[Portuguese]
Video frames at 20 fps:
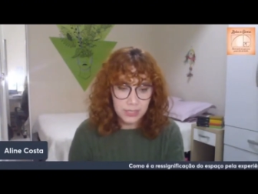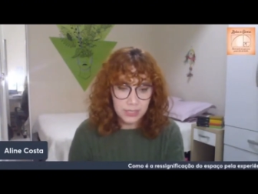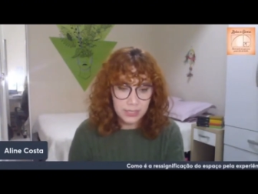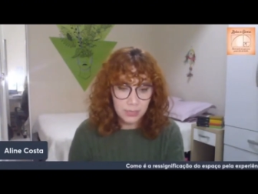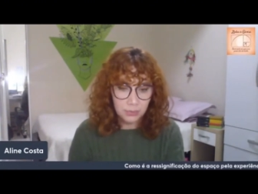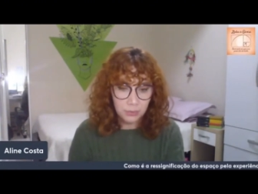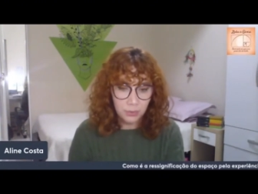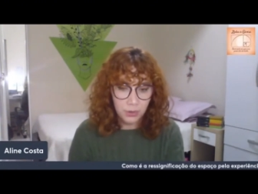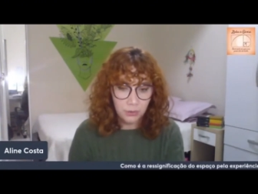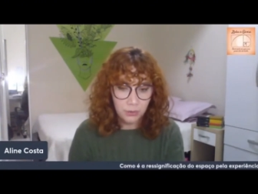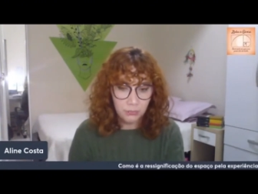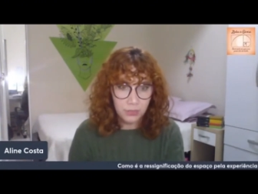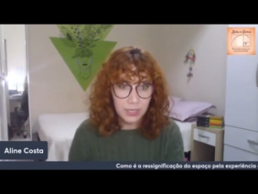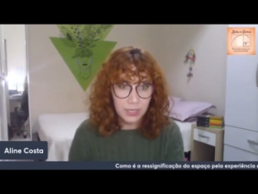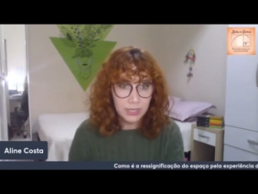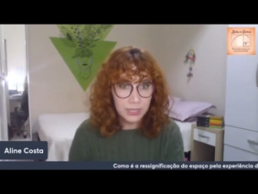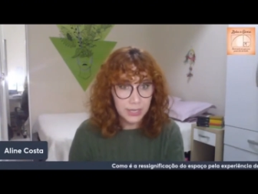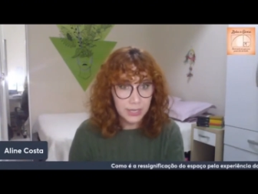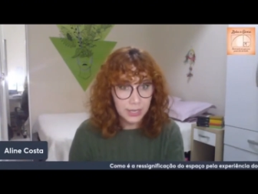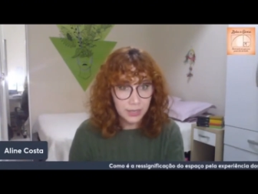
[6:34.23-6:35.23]
exemplo, é o
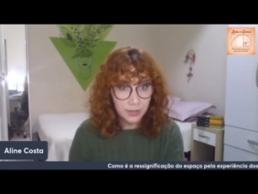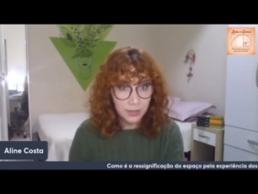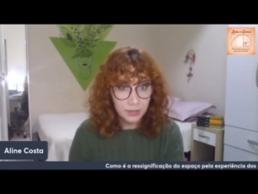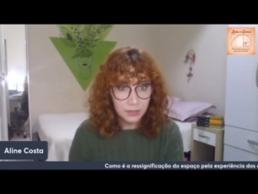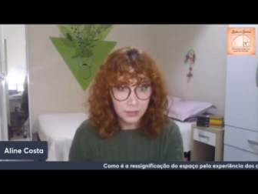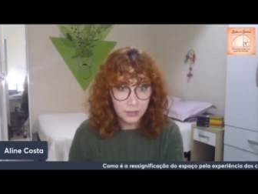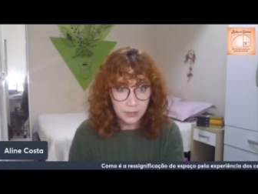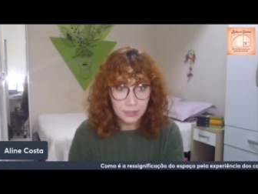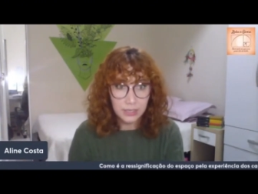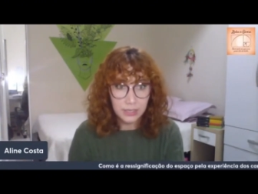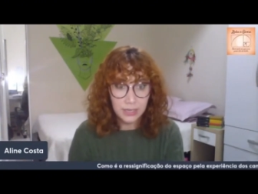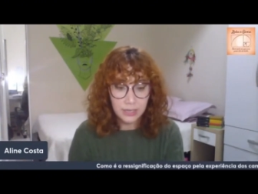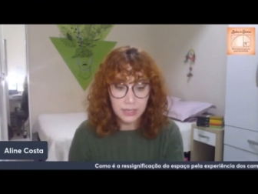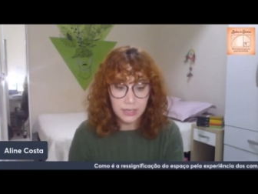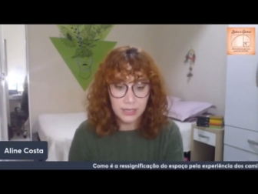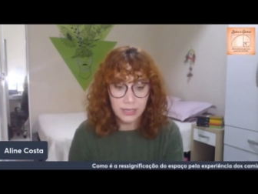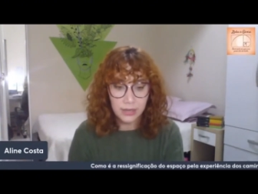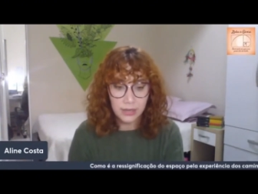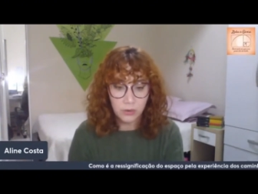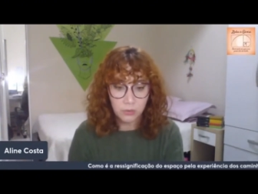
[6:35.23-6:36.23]
Flané, né,
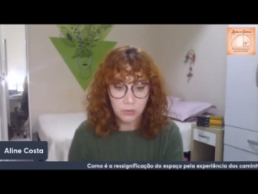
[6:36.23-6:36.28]
que é